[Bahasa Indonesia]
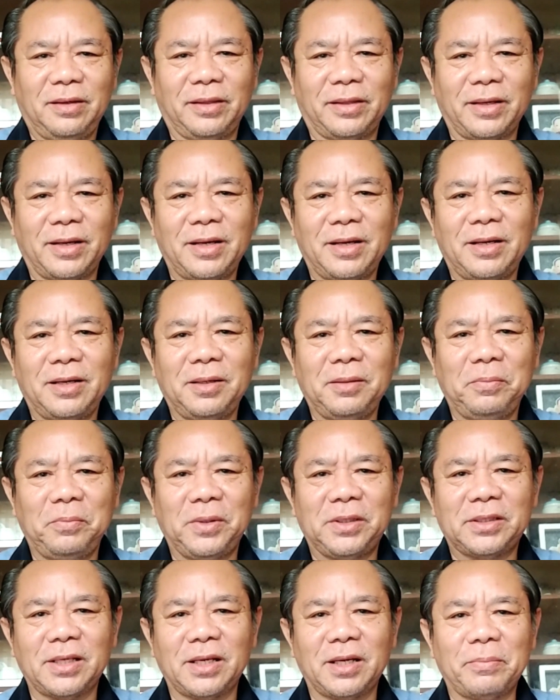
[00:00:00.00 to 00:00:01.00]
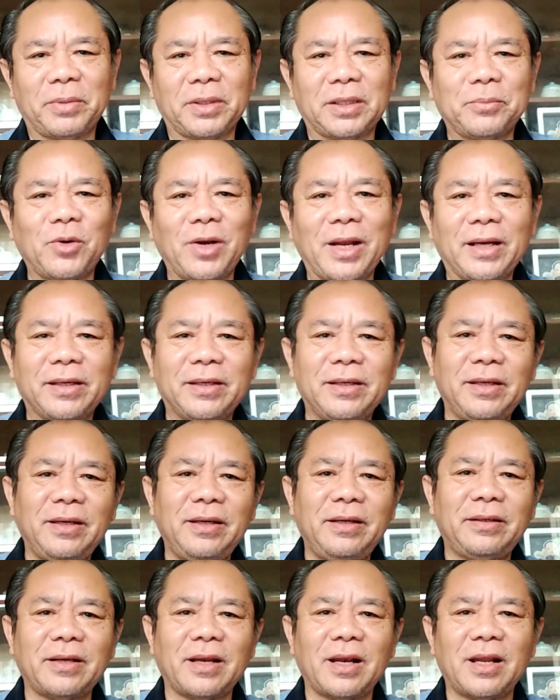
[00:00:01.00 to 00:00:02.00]
Kita bisa bertemu lagi
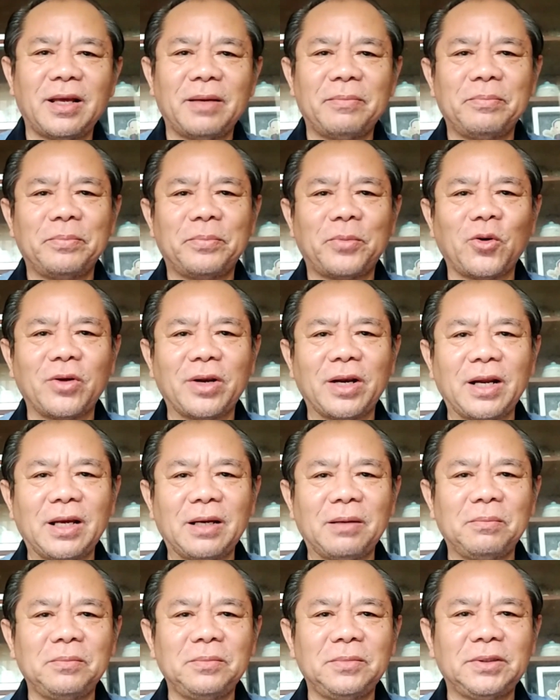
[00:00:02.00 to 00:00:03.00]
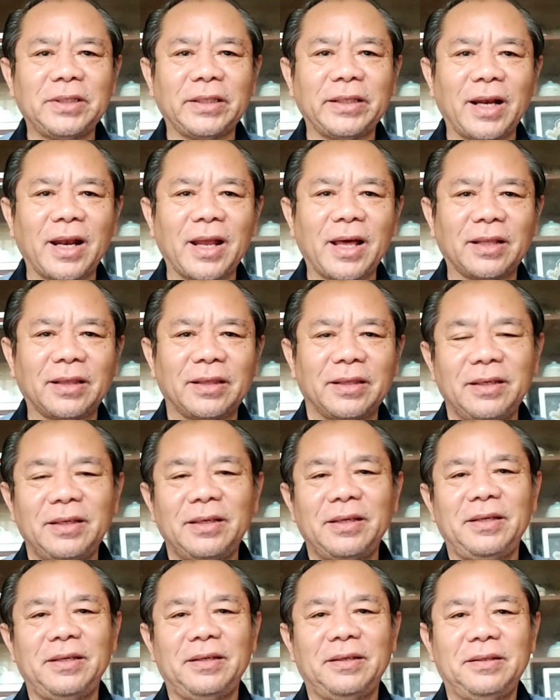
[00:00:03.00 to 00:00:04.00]
dalam program Jendela
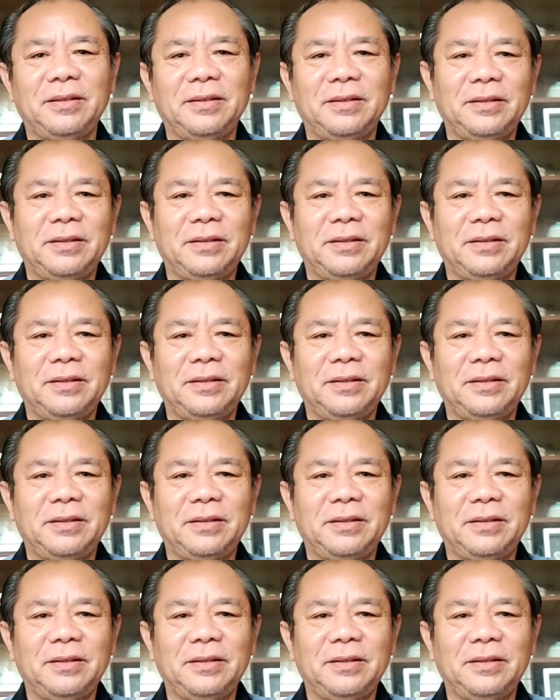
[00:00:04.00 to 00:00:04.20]
Hati.